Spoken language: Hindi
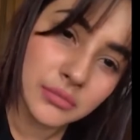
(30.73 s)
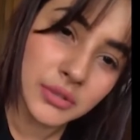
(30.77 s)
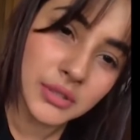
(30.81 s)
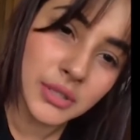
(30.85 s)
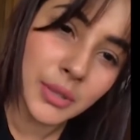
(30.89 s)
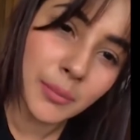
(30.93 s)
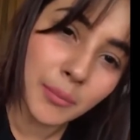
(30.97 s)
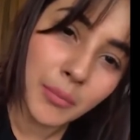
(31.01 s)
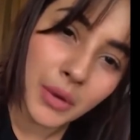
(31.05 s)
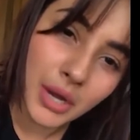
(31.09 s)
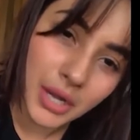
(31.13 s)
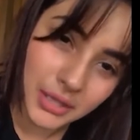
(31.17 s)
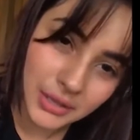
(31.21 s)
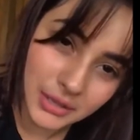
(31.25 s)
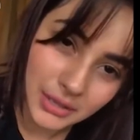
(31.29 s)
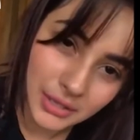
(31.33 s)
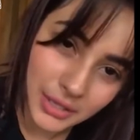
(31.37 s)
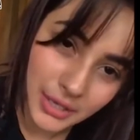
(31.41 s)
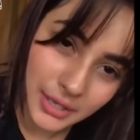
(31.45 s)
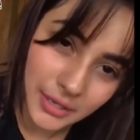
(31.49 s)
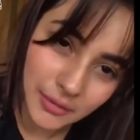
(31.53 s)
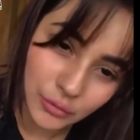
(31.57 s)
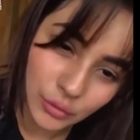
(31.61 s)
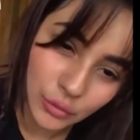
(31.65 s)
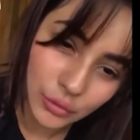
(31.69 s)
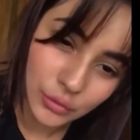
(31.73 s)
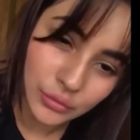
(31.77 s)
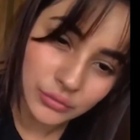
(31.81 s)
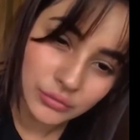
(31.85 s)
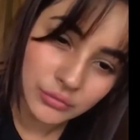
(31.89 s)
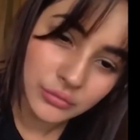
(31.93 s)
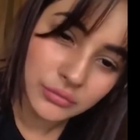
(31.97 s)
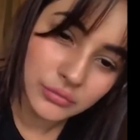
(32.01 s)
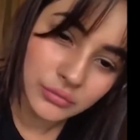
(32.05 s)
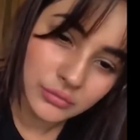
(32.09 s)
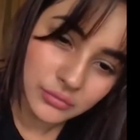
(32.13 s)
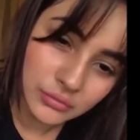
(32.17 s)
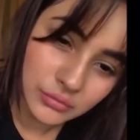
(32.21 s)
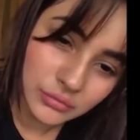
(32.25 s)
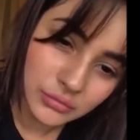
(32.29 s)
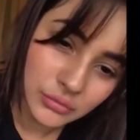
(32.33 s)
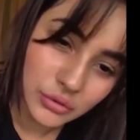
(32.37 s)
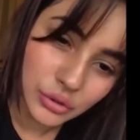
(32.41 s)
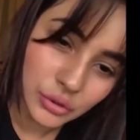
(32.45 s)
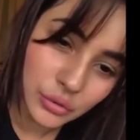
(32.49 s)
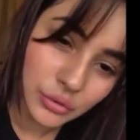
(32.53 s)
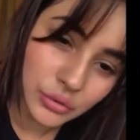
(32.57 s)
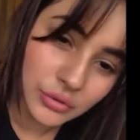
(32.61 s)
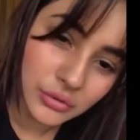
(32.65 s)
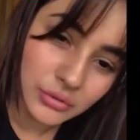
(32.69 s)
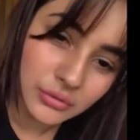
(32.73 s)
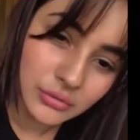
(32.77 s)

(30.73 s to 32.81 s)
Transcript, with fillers: संभालता है वो जो